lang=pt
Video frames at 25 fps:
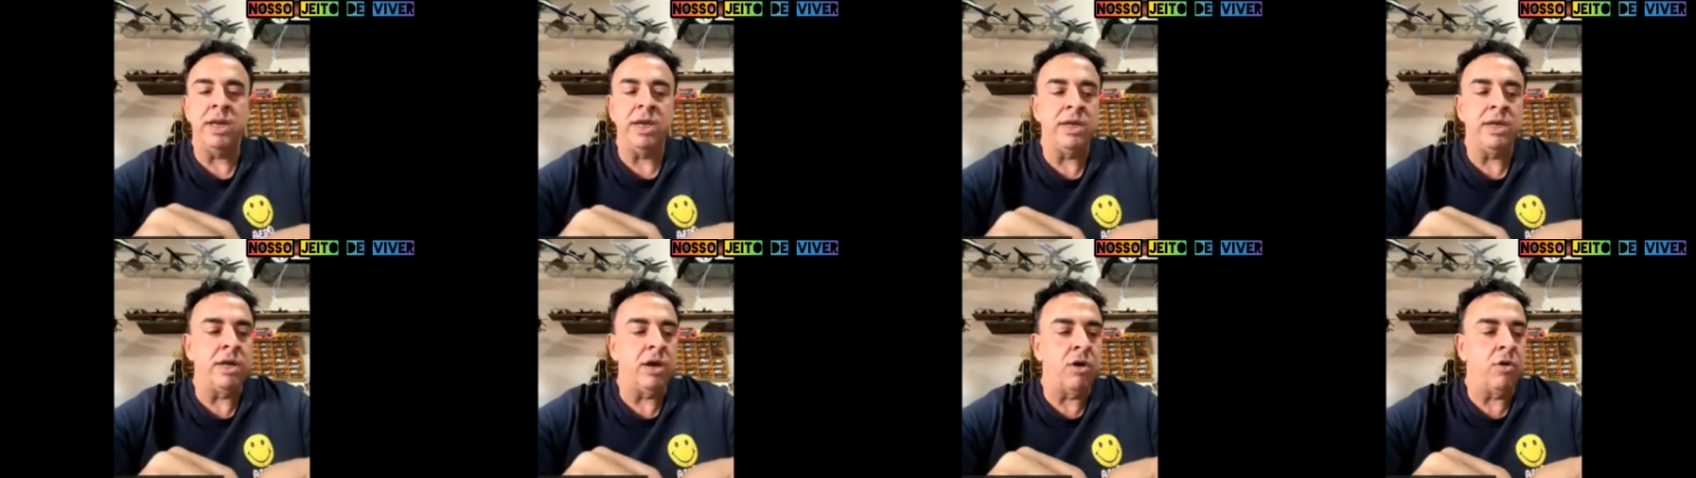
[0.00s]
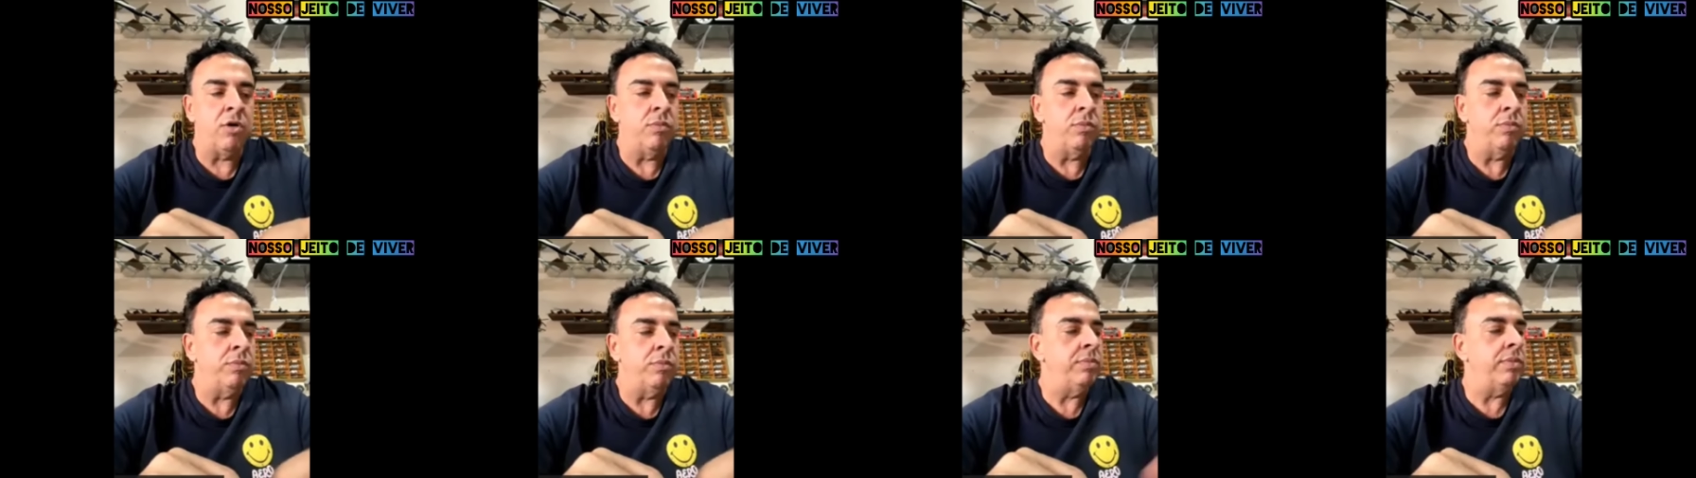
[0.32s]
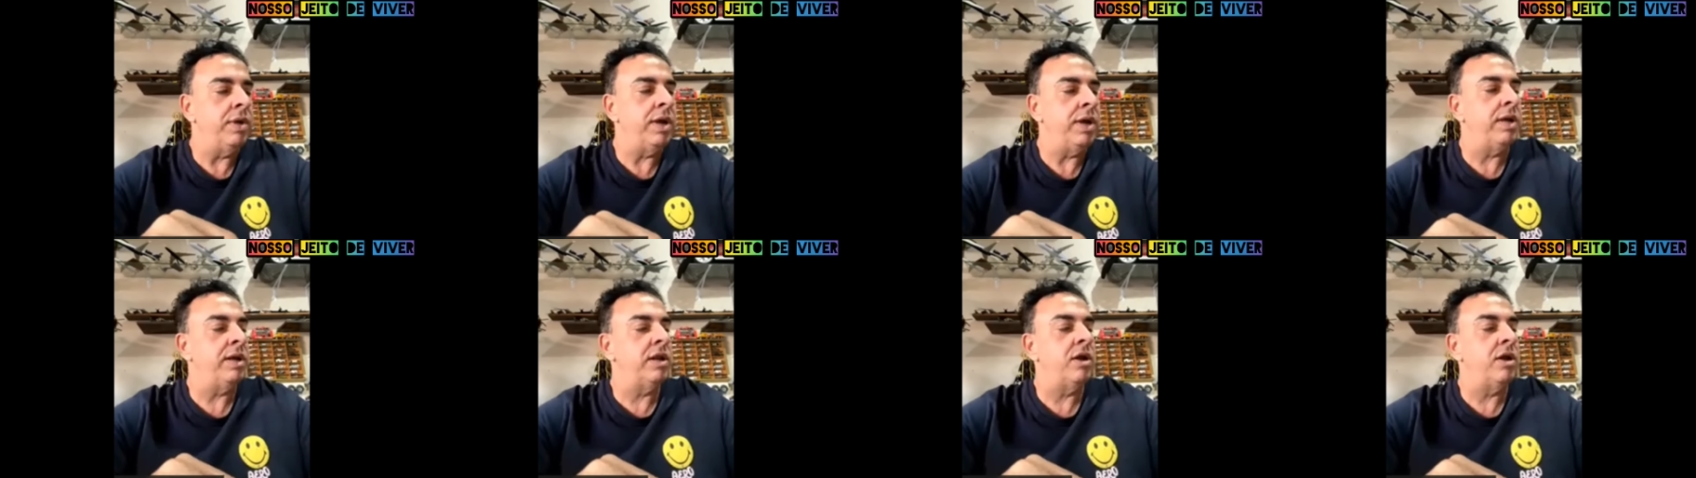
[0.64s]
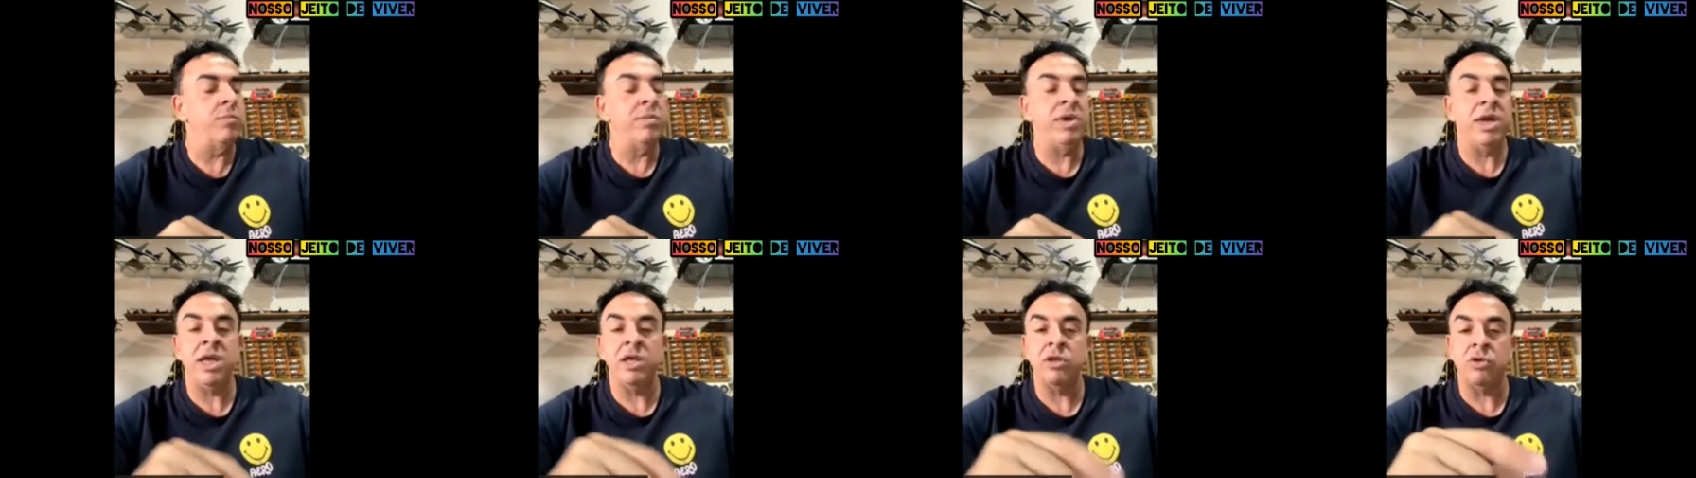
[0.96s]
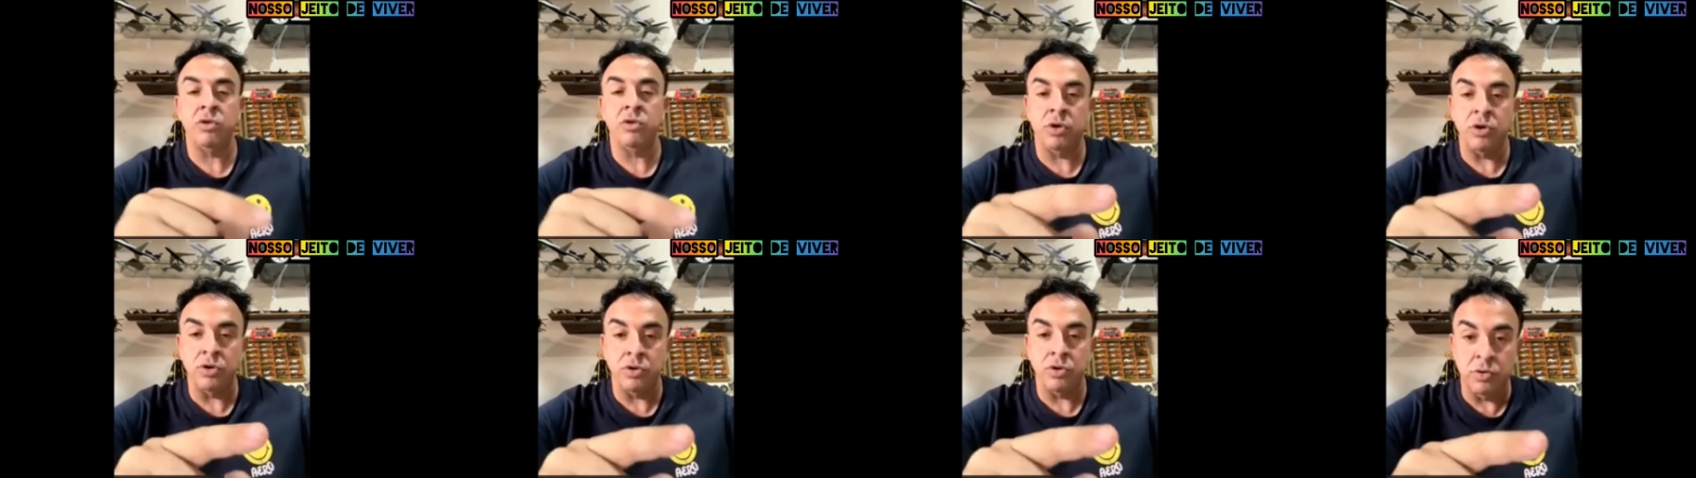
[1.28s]
Ele não ele não me
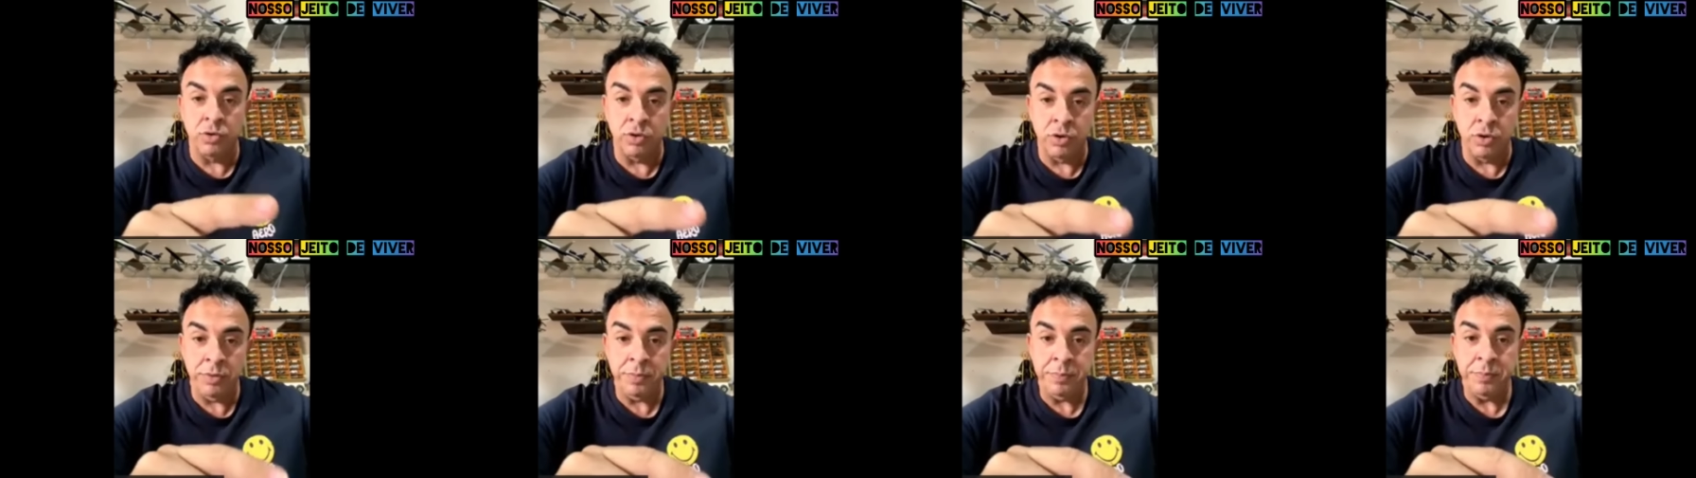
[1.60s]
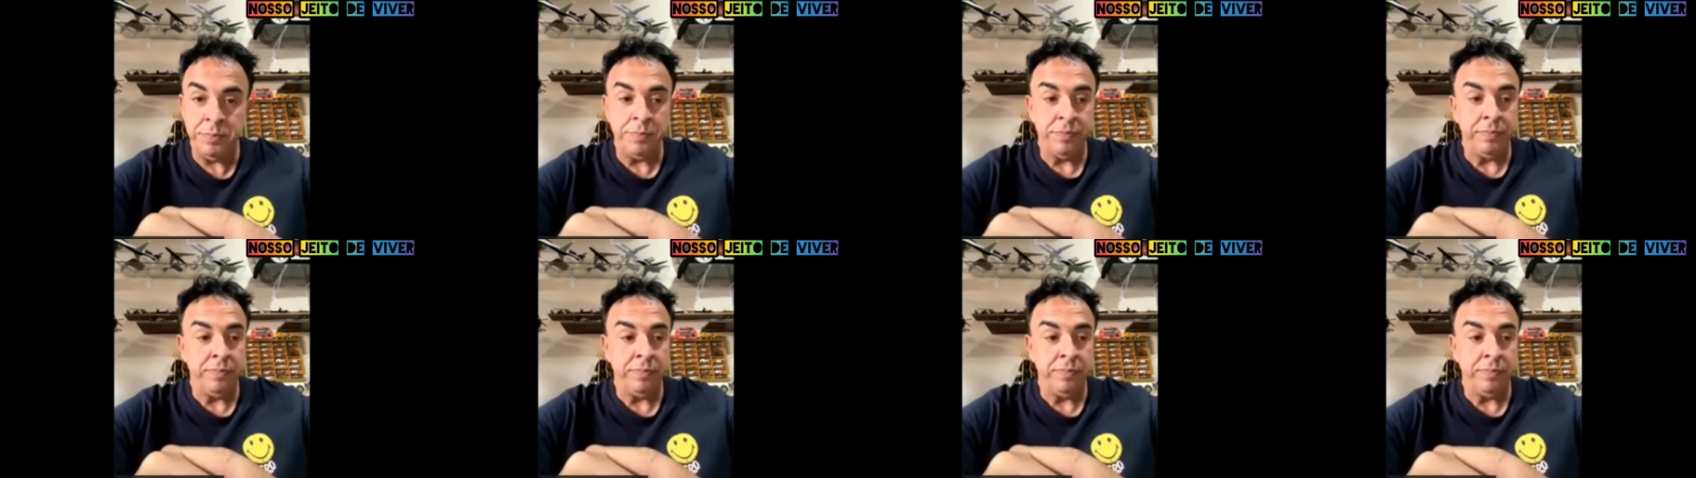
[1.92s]
retornou